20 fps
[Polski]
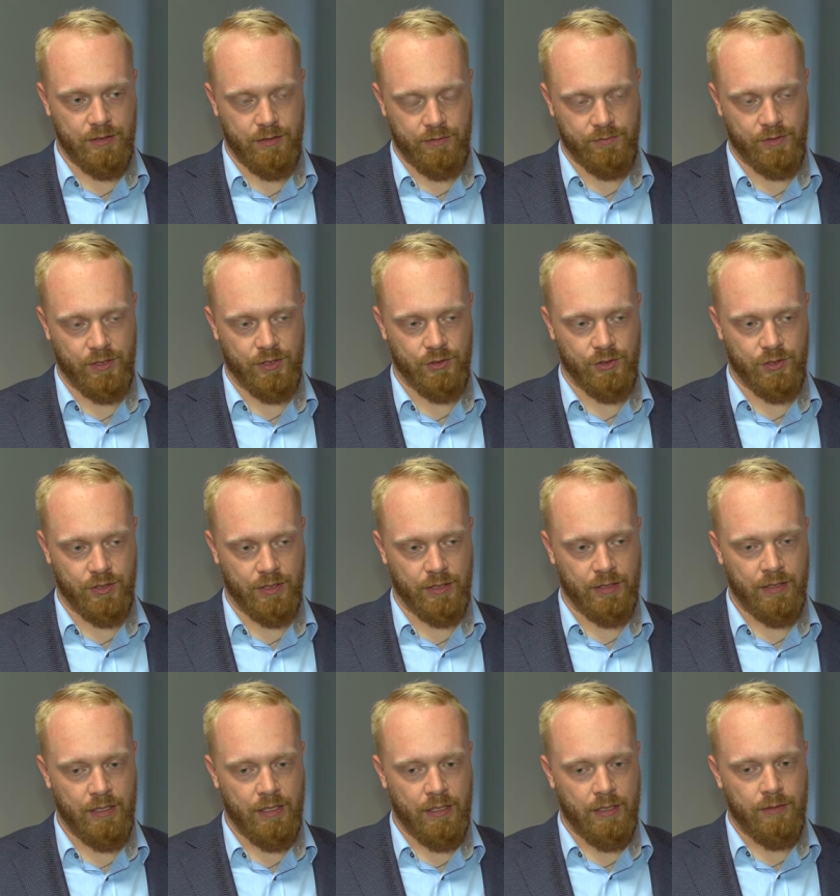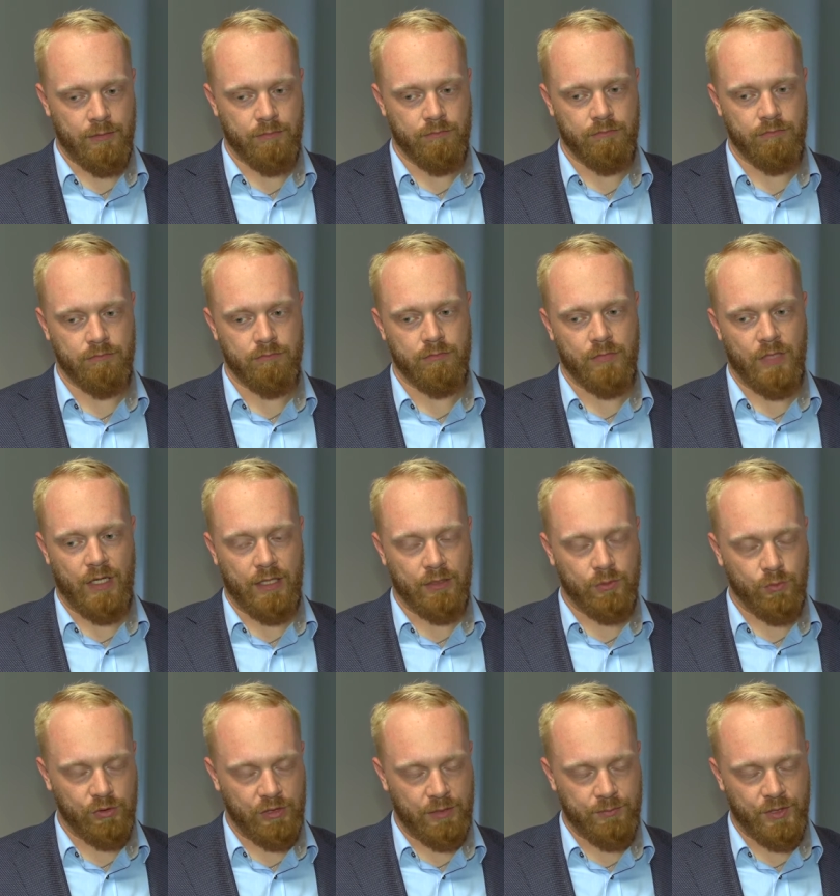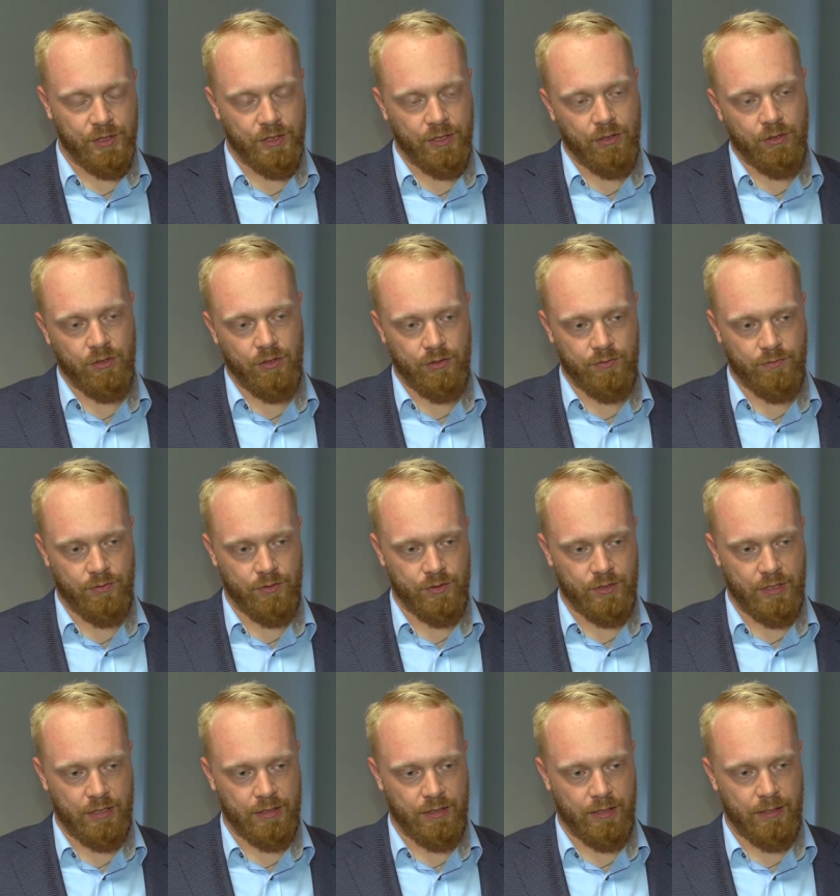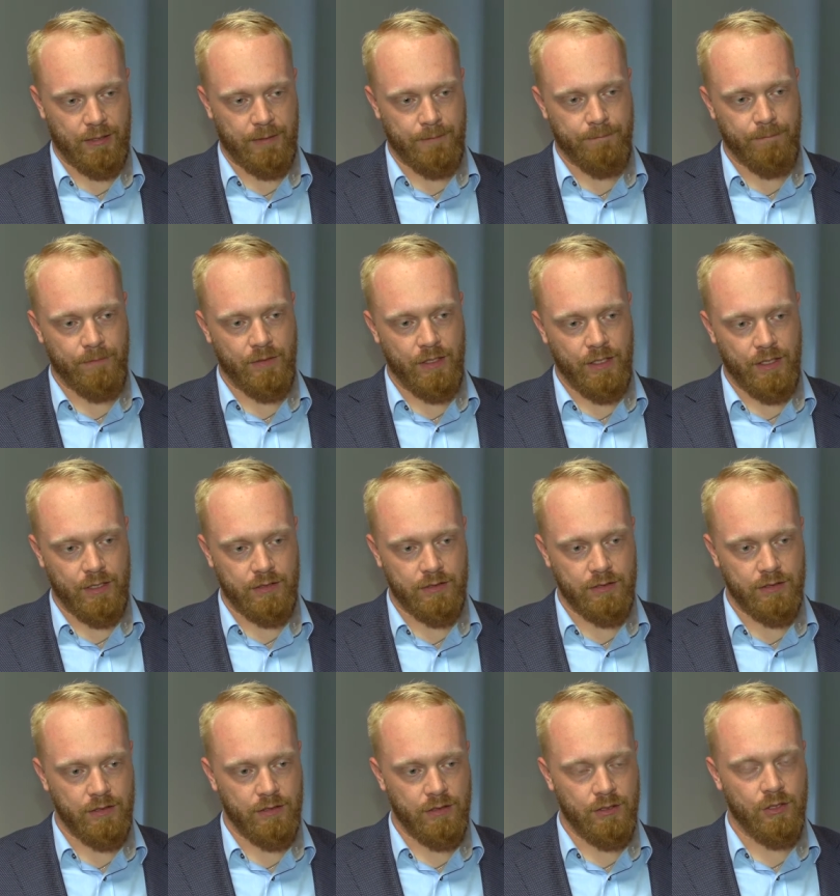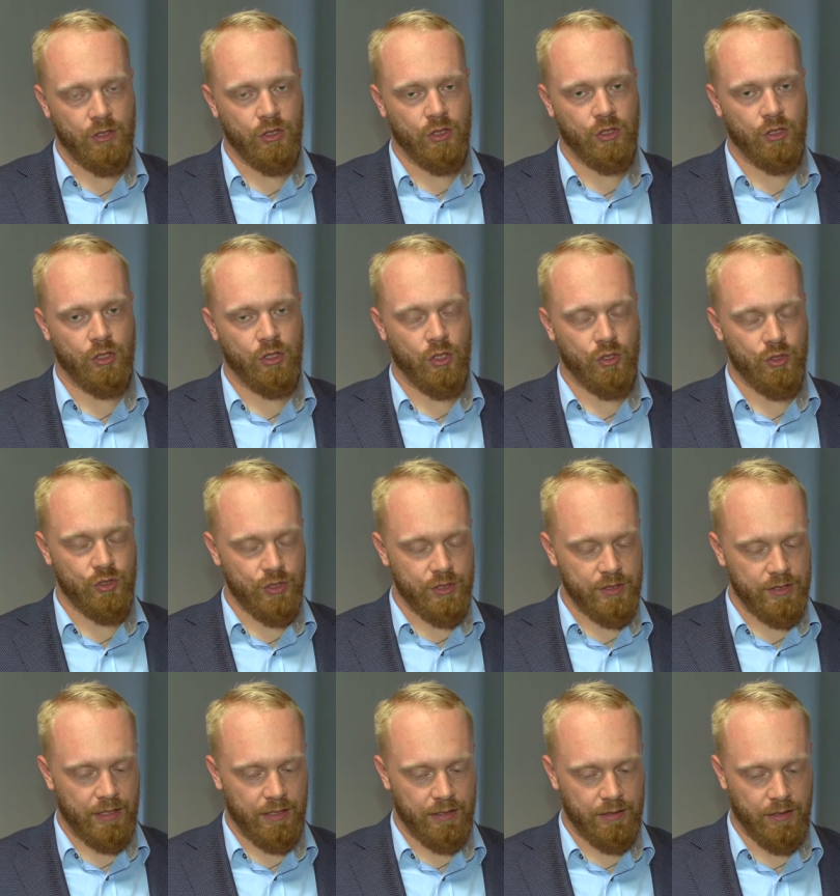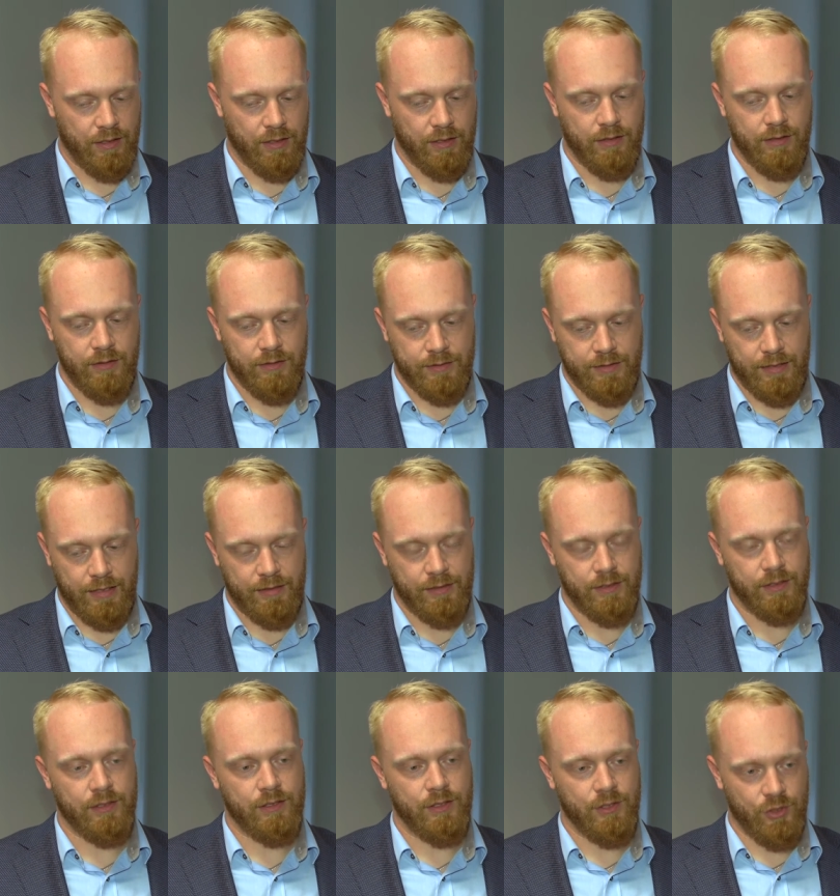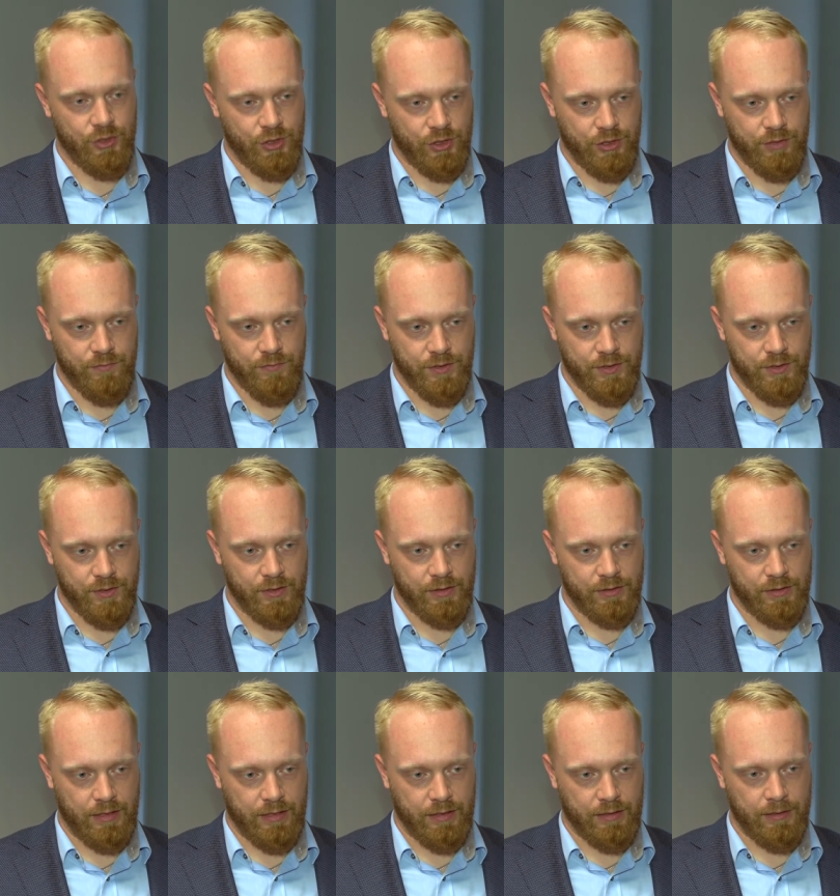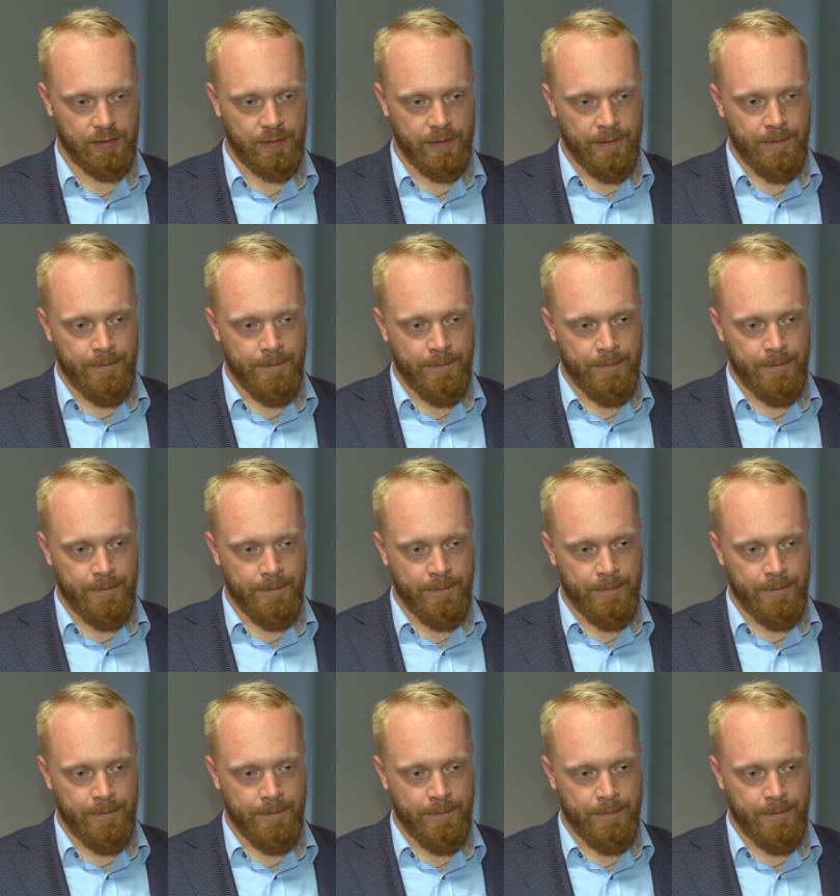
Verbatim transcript: zewnętrznej. Mm, Atutem takiego rozwiązania jest korzystanie z danych rzeczywistych, tak?